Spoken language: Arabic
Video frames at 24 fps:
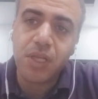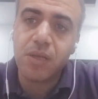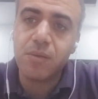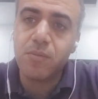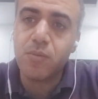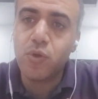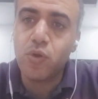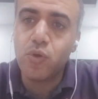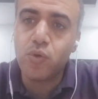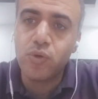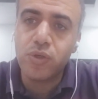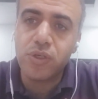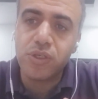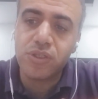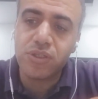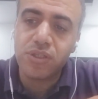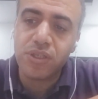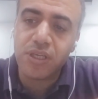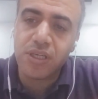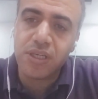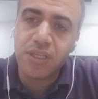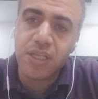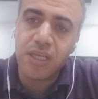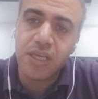الميول
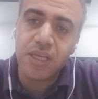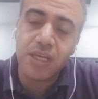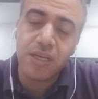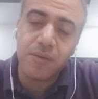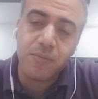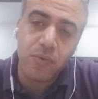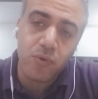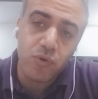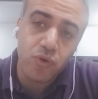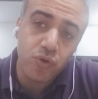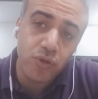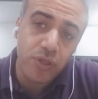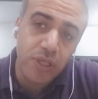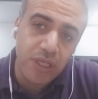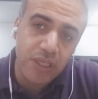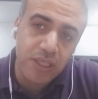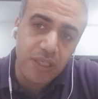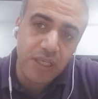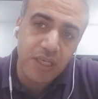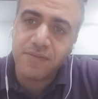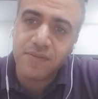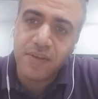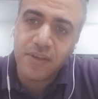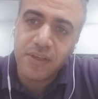الشعريه اللي موجوده
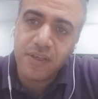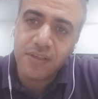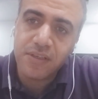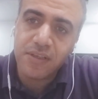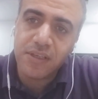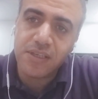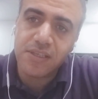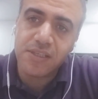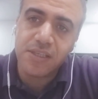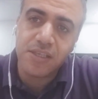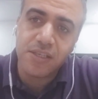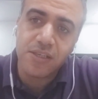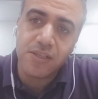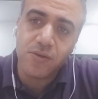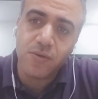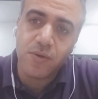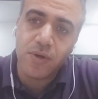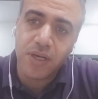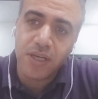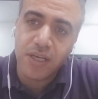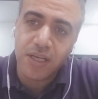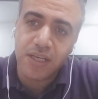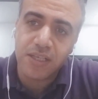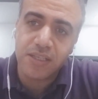عند تسع
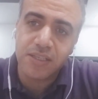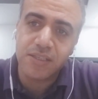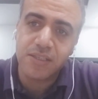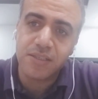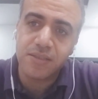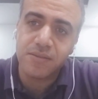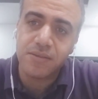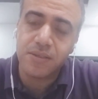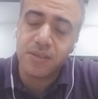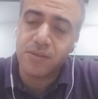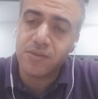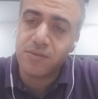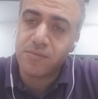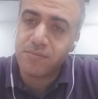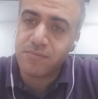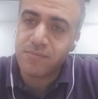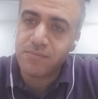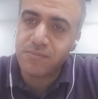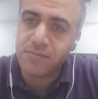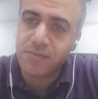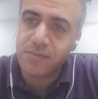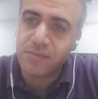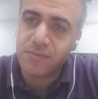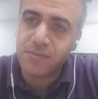روايات
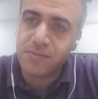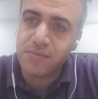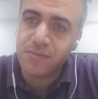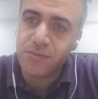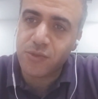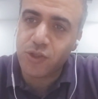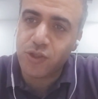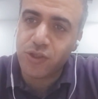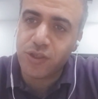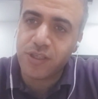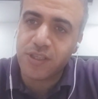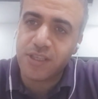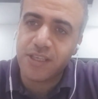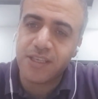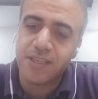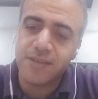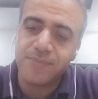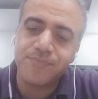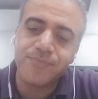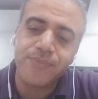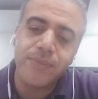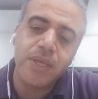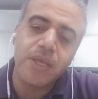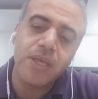شعريه